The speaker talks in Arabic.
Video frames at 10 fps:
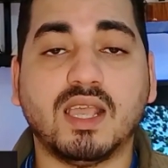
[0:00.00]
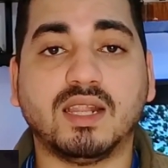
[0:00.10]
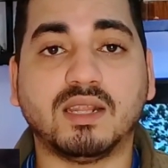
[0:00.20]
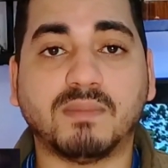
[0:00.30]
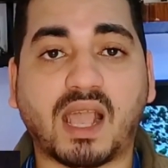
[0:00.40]

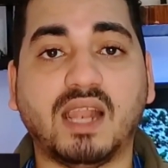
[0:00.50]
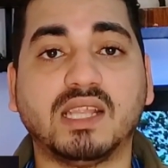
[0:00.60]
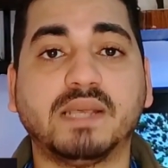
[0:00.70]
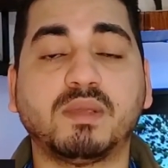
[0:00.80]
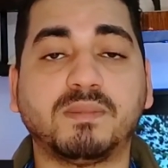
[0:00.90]
ان
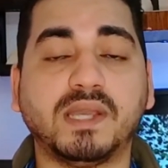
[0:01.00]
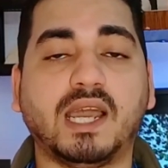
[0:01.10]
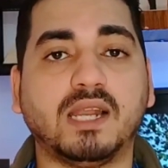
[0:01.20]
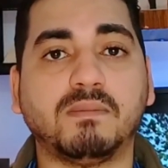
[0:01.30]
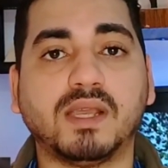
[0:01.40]
المحل ده
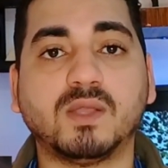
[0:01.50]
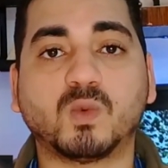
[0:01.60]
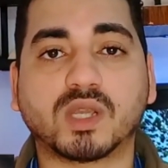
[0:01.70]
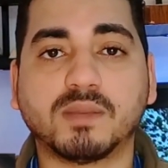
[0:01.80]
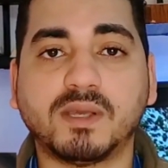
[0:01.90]
بيبيع
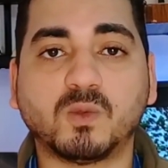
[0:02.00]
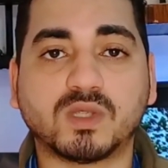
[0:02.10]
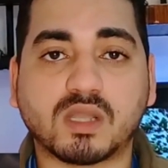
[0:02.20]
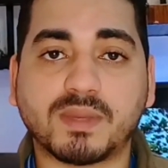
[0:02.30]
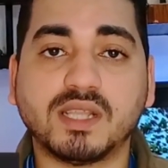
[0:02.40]
البان وجبن
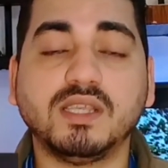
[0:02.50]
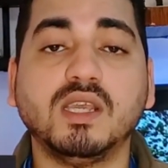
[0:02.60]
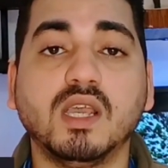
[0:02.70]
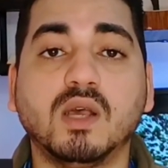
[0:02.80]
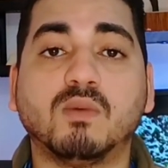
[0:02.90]
وزبادي